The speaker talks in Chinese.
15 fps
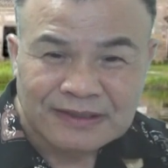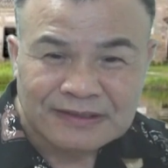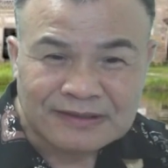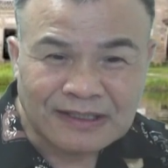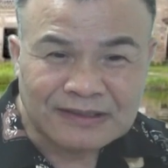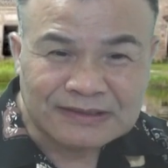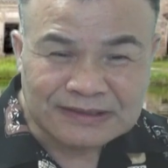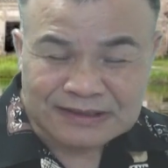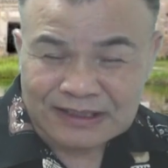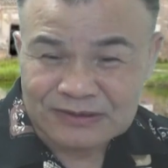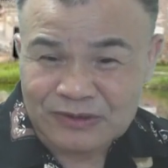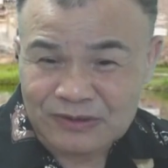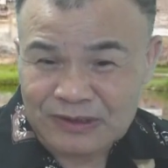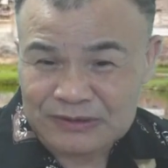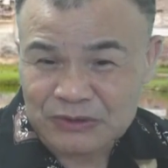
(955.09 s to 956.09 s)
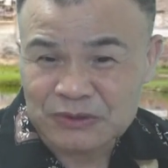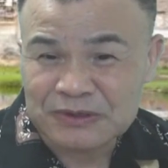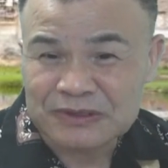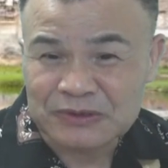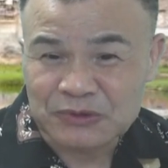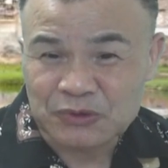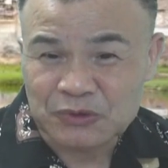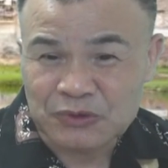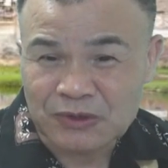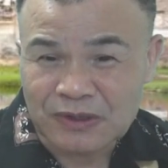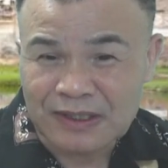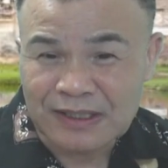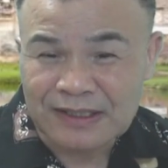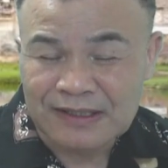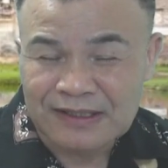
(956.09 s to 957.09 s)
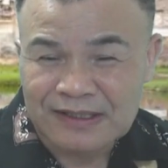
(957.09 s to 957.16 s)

他说李长荣啊就是李旭中啊，